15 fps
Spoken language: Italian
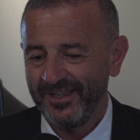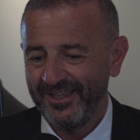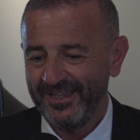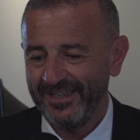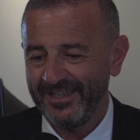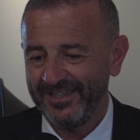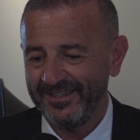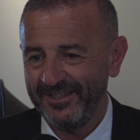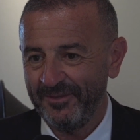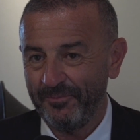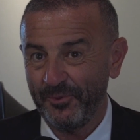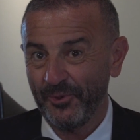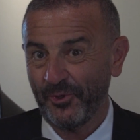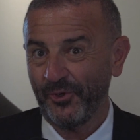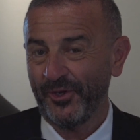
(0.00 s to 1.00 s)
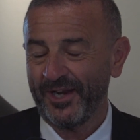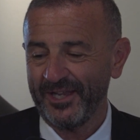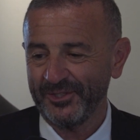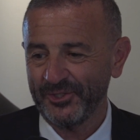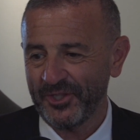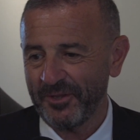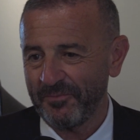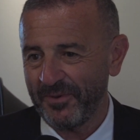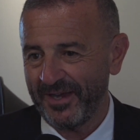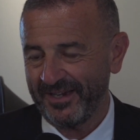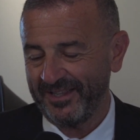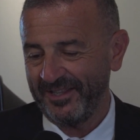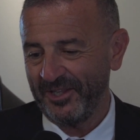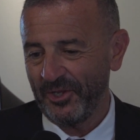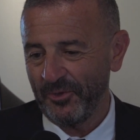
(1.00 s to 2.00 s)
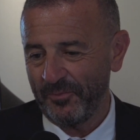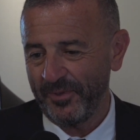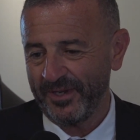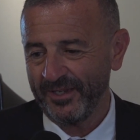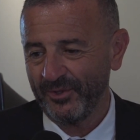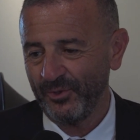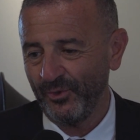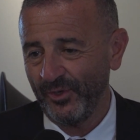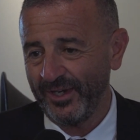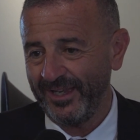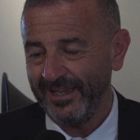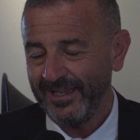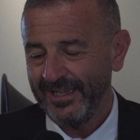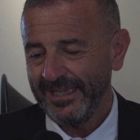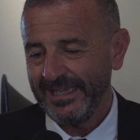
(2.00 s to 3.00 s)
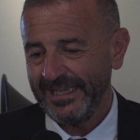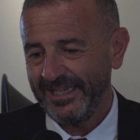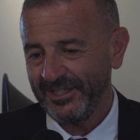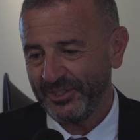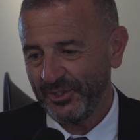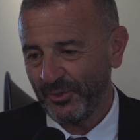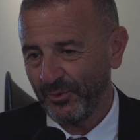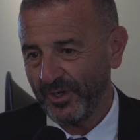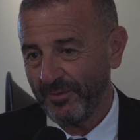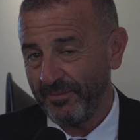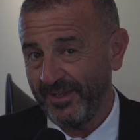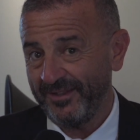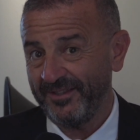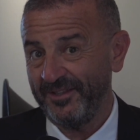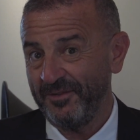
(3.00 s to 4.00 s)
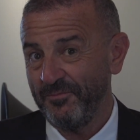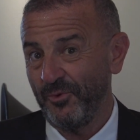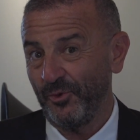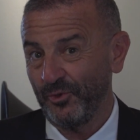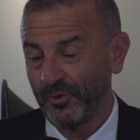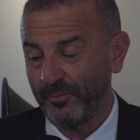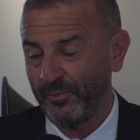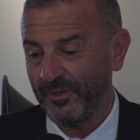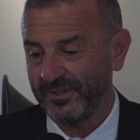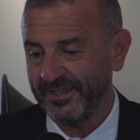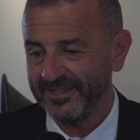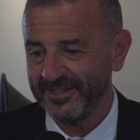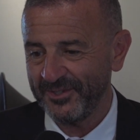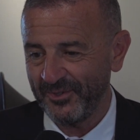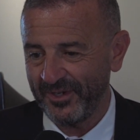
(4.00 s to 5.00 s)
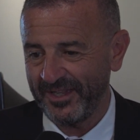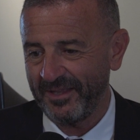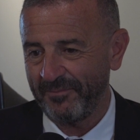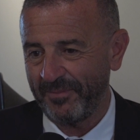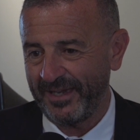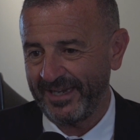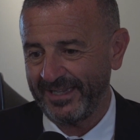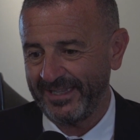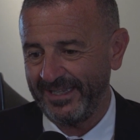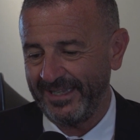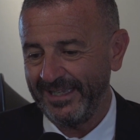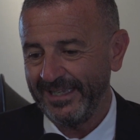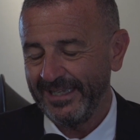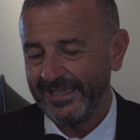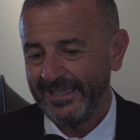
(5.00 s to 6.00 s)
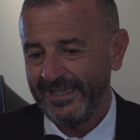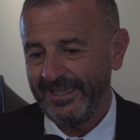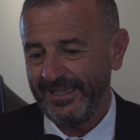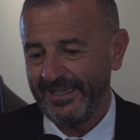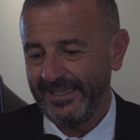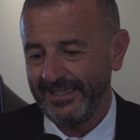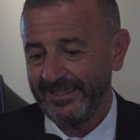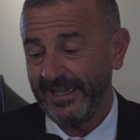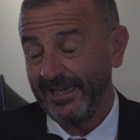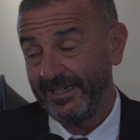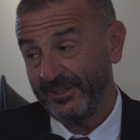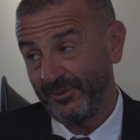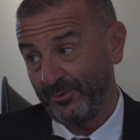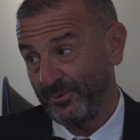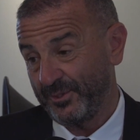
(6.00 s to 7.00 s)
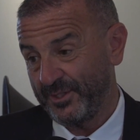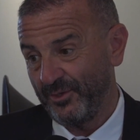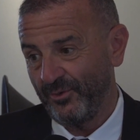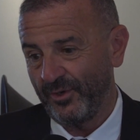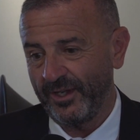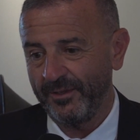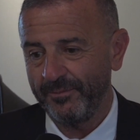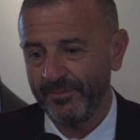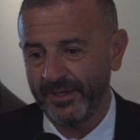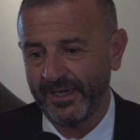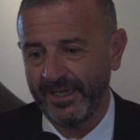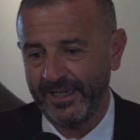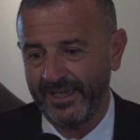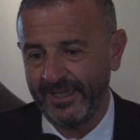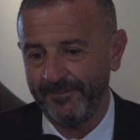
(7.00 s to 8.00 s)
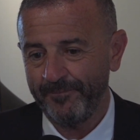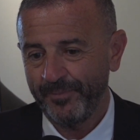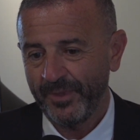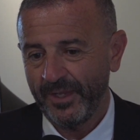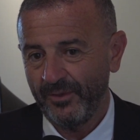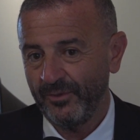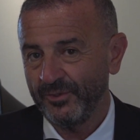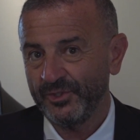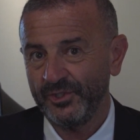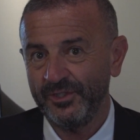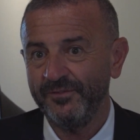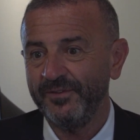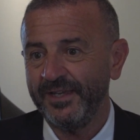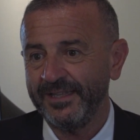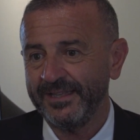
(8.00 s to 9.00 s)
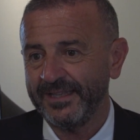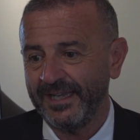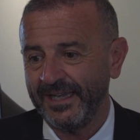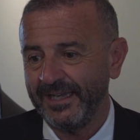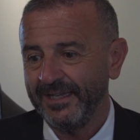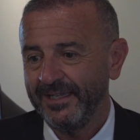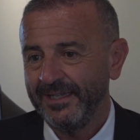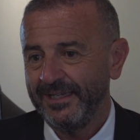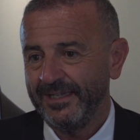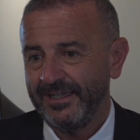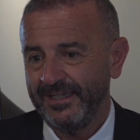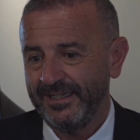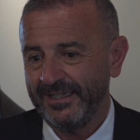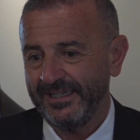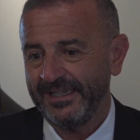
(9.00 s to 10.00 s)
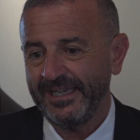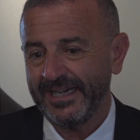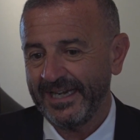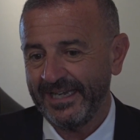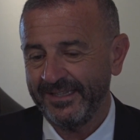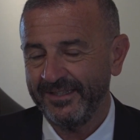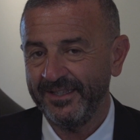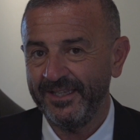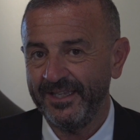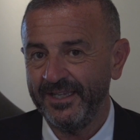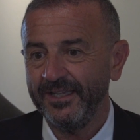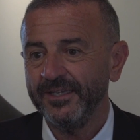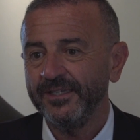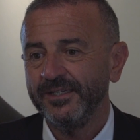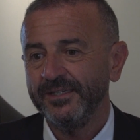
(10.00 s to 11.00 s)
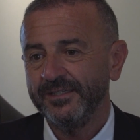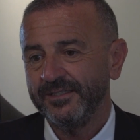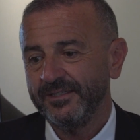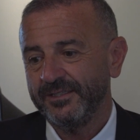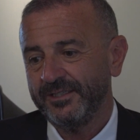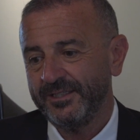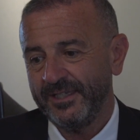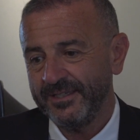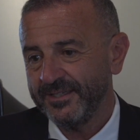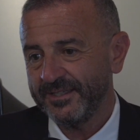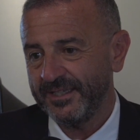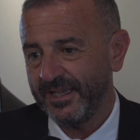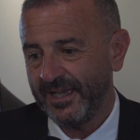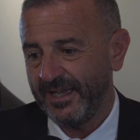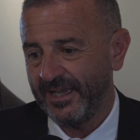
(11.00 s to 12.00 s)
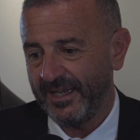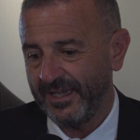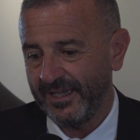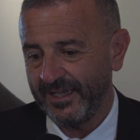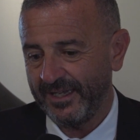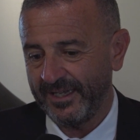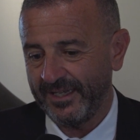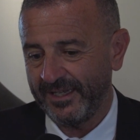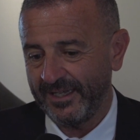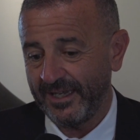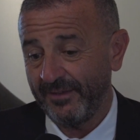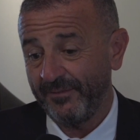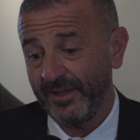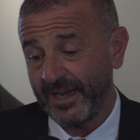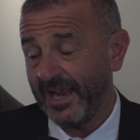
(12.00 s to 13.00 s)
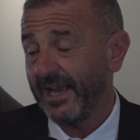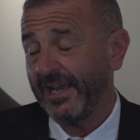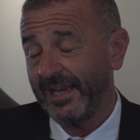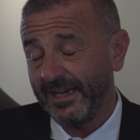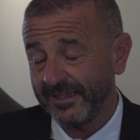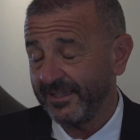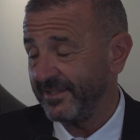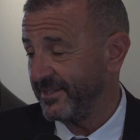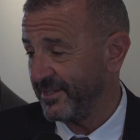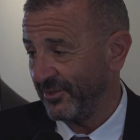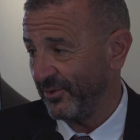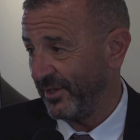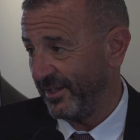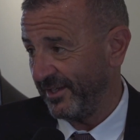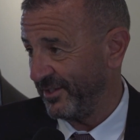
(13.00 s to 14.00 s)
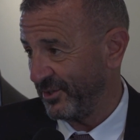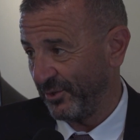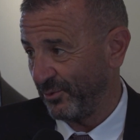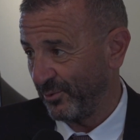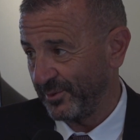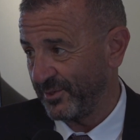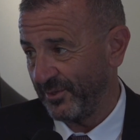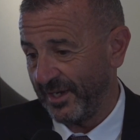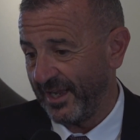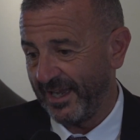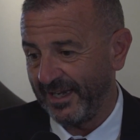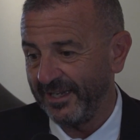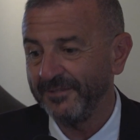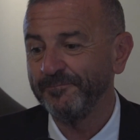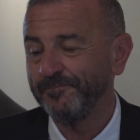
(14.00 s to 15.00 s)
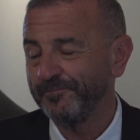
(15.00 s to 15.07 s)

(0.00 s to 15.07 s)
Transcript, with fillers: eh, di più coraggio da parte degli operatori e sicuramente di molto più attenzione da parte eh, delle istituzioni, perché non si diventa eh, grandi senza avere anche l'attenzione istituzionale.